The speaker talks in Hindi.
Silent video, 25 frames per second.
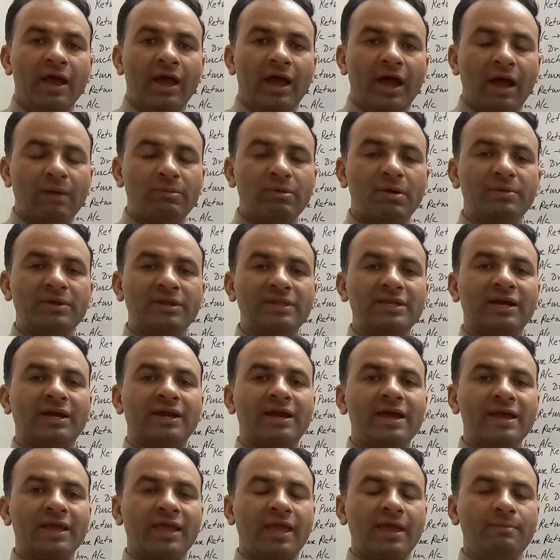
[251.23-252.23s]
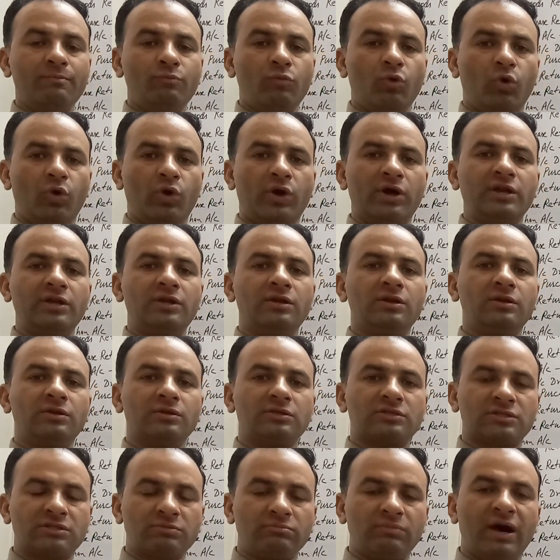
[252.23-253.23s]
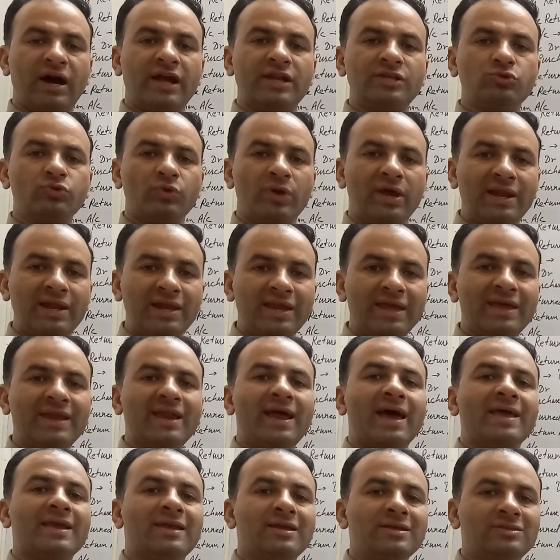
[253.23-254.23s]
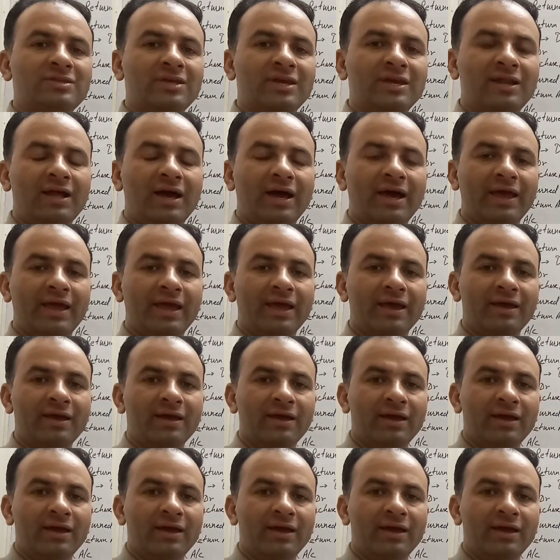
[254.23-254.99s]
अब हमने देखना है कि मोहन समान जो है ले रहा है कि दे रहा है